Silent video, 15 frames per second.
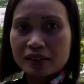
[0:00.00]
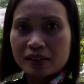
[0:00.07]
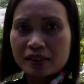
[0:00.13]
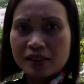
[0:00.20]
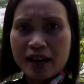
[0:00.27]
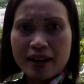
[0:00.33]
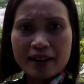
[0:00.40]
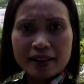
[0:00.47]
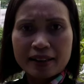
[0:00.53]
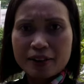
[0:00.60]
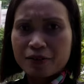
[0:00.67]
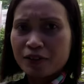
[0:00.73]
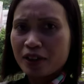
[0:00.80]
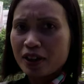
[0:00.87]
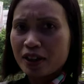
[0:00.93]
e, nggak ada
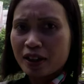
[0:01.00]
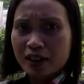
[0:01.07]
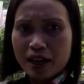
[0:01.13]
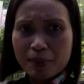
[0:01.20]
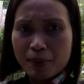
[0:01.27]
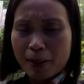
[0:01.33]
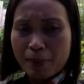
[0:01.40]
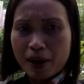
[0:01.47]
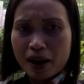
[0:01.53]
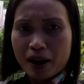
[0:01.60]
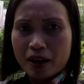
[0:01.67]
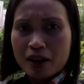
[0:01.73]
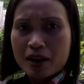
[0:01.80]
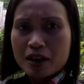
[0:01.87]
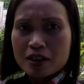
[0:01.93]
TV, nggak ada
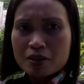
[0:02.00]
apa-apa,